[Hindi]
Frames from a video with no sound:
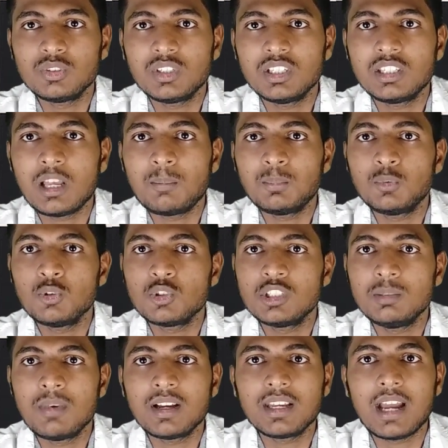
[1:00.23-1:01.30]
चुकी है तो आप
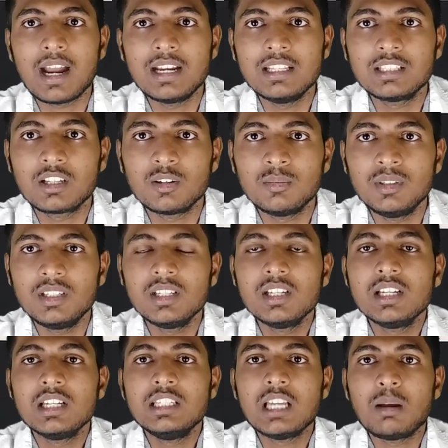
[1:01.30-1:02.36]
तोसीबा के हार्ड डिस्क को भी
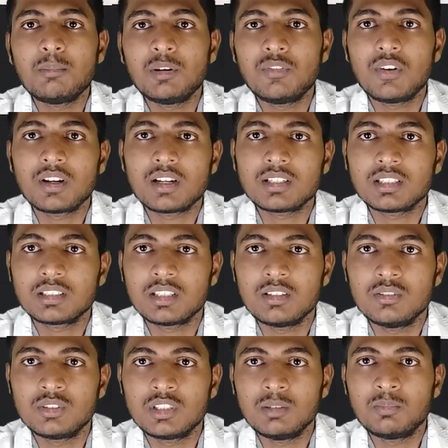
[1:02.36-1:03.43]
यहाँ प्रीफर कर सकते
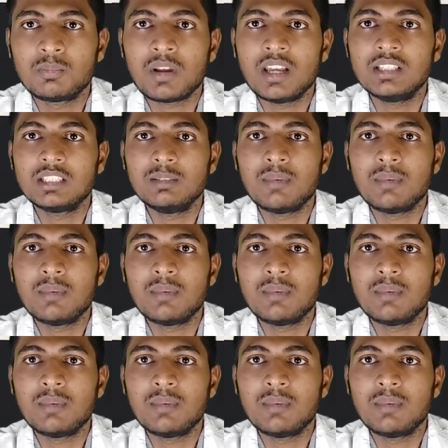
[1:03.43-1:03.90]
हो उसकी प्राइस